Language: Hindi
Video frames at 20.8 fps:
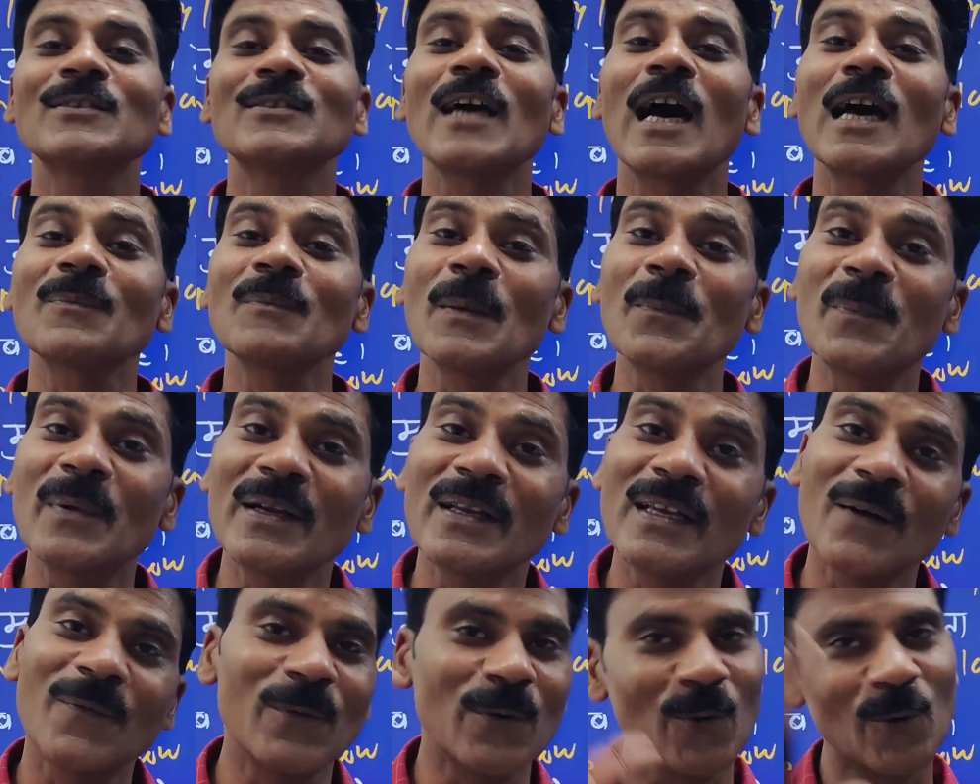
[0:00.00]
साथ में
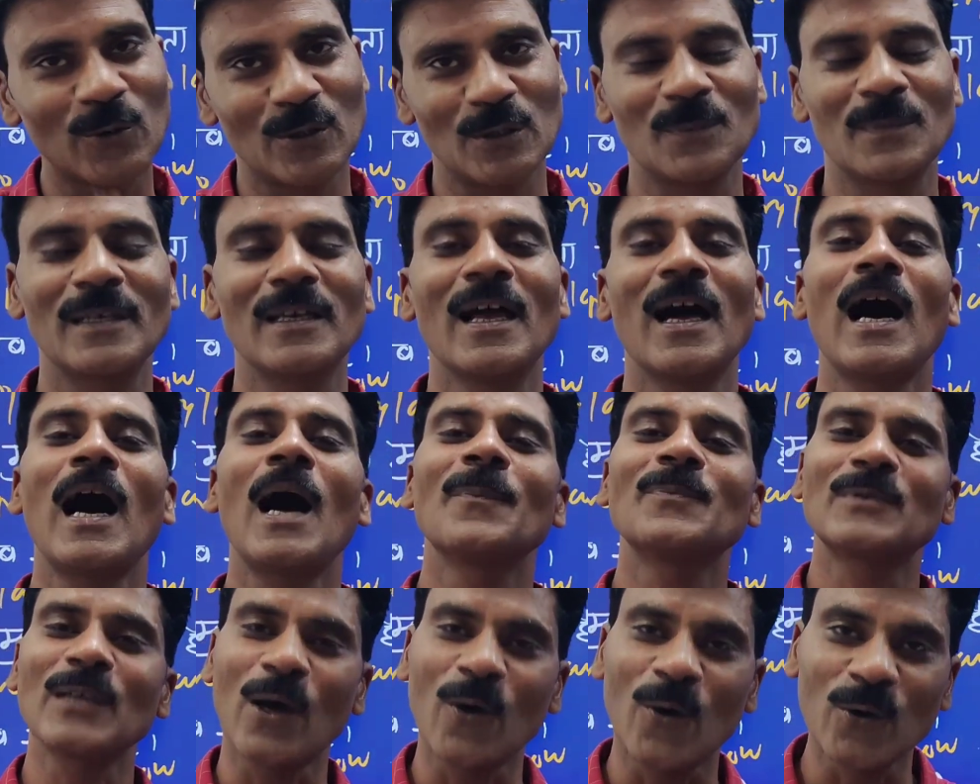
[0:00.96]
पीडीएफ नोट्स भी है
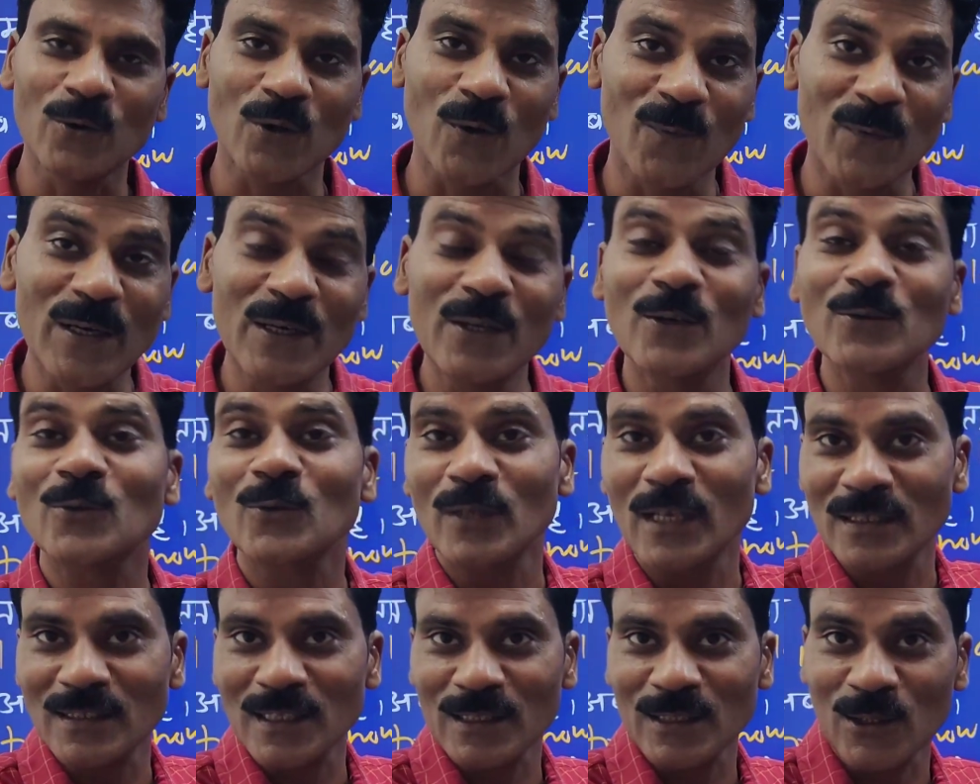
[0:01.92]
आप चाहो तो वीडियोस को
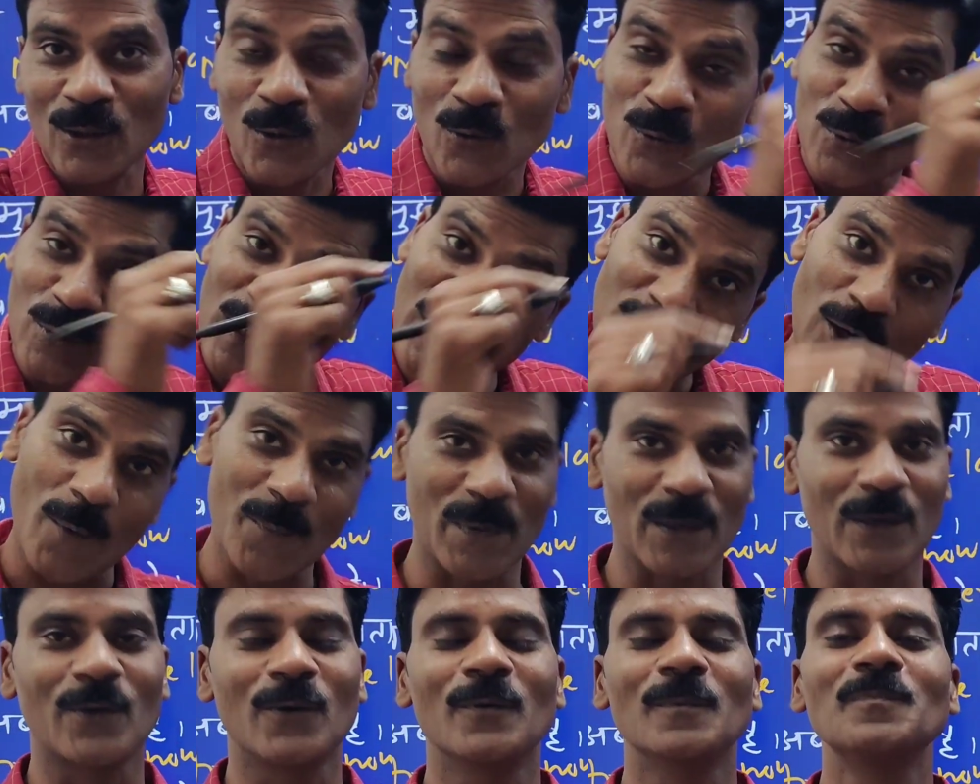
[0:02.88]
देख सकते हो और उसी
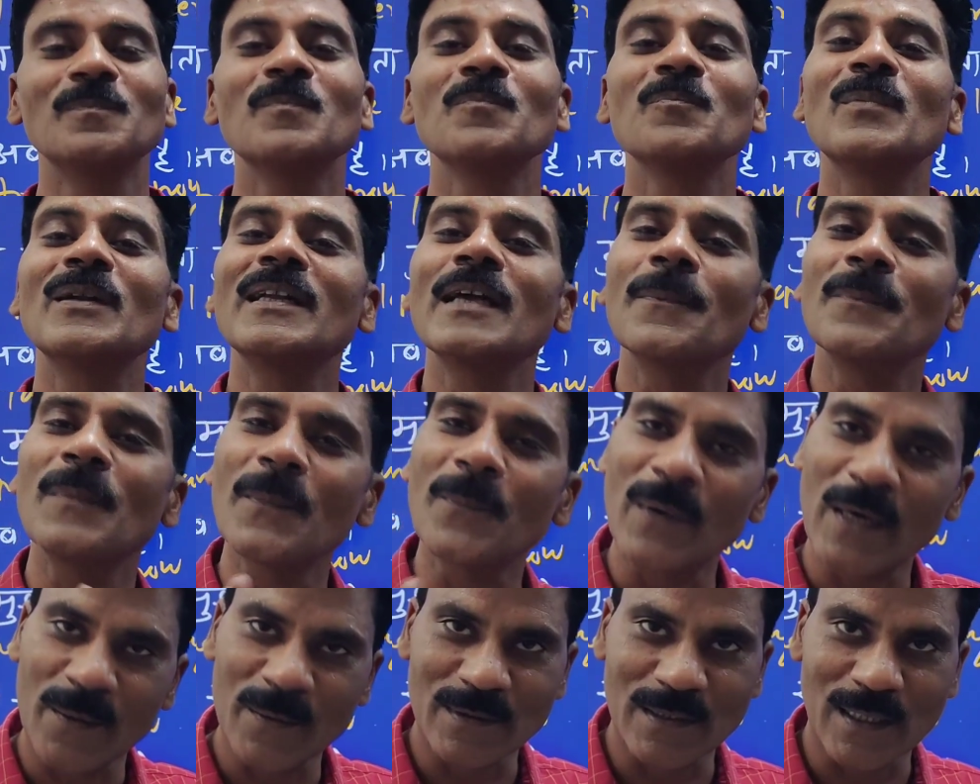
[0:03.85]
टॉपिक को पीडीएफ में
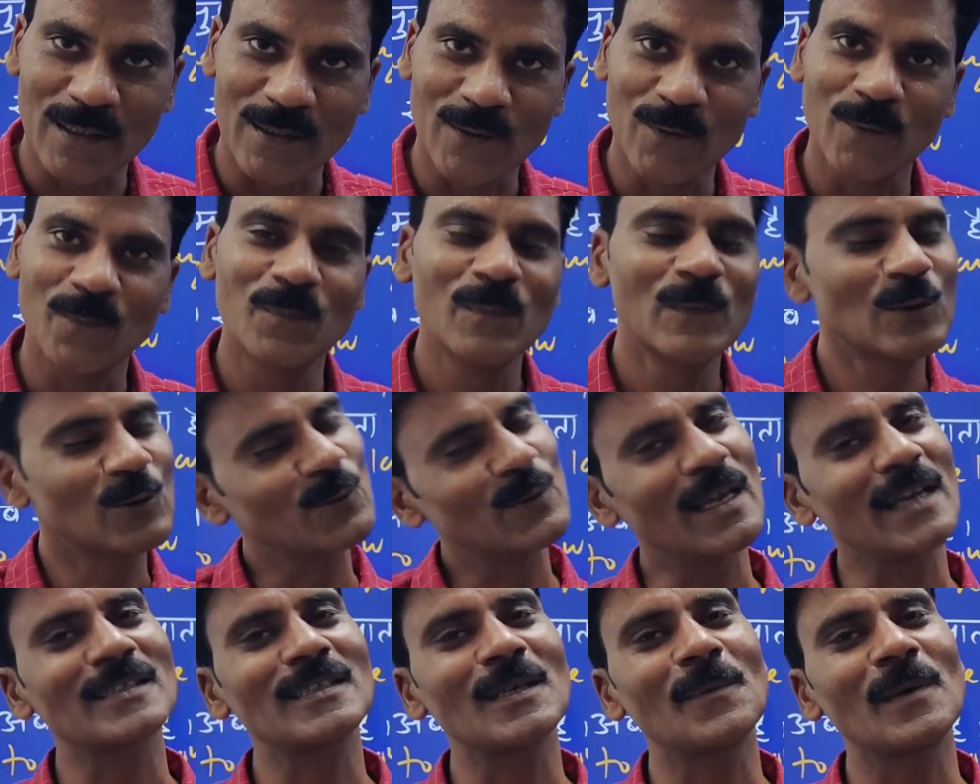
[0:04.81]
पढ़ भी सकते हो
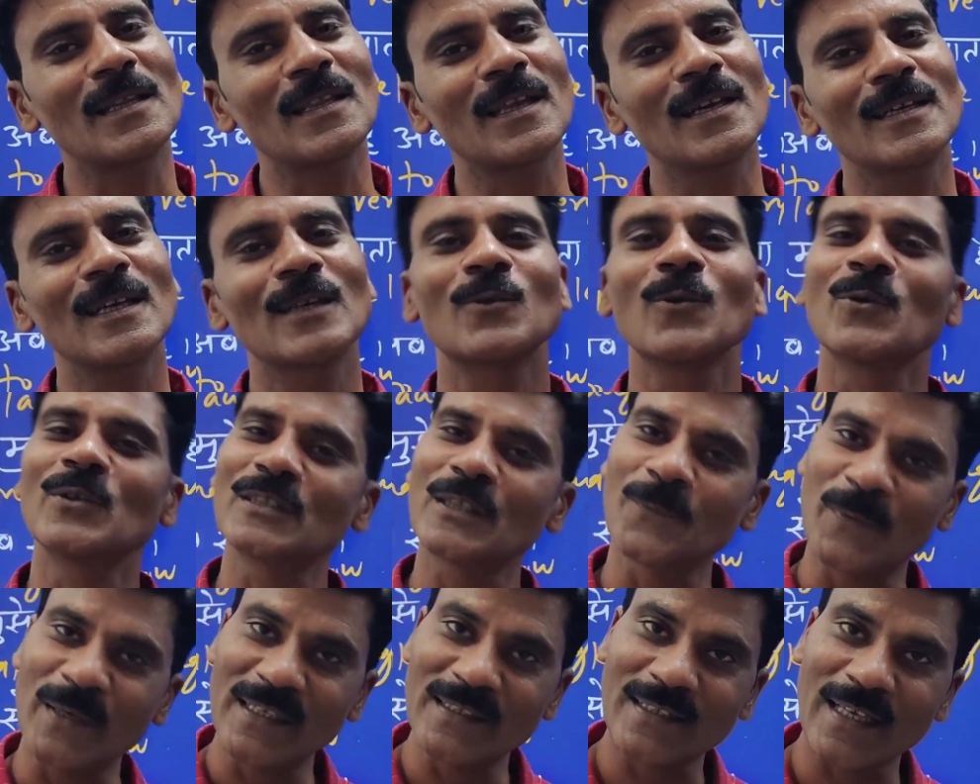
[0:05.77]
क्योंकि एक्स्ट्रा मेहनत लगी है थोड़ी
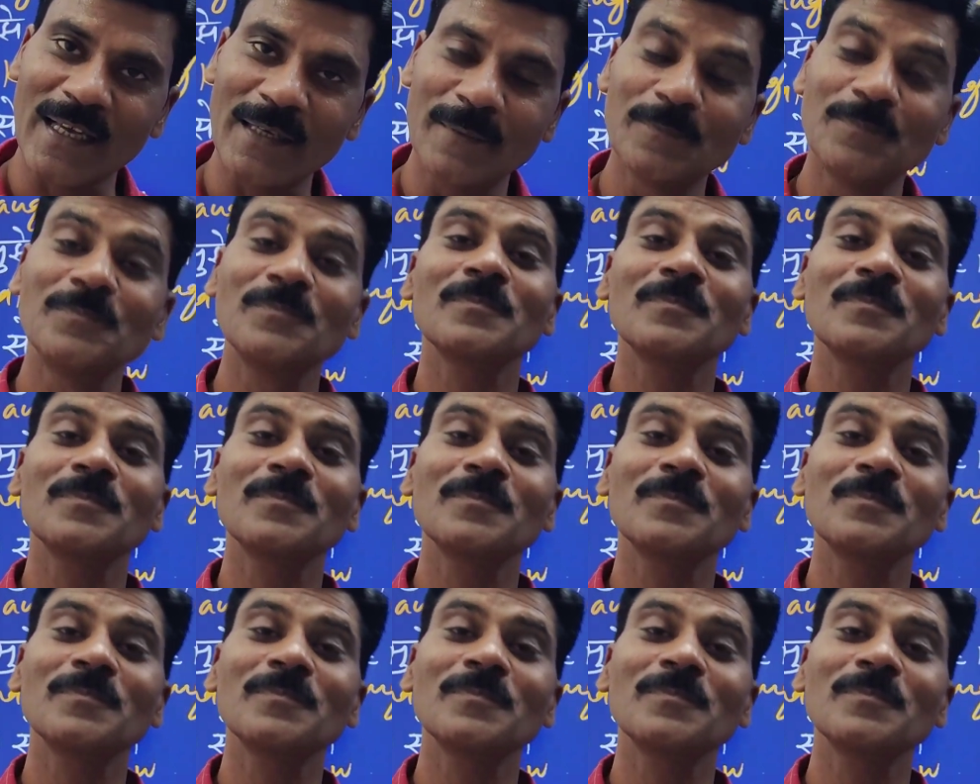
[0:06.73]
सी फीस है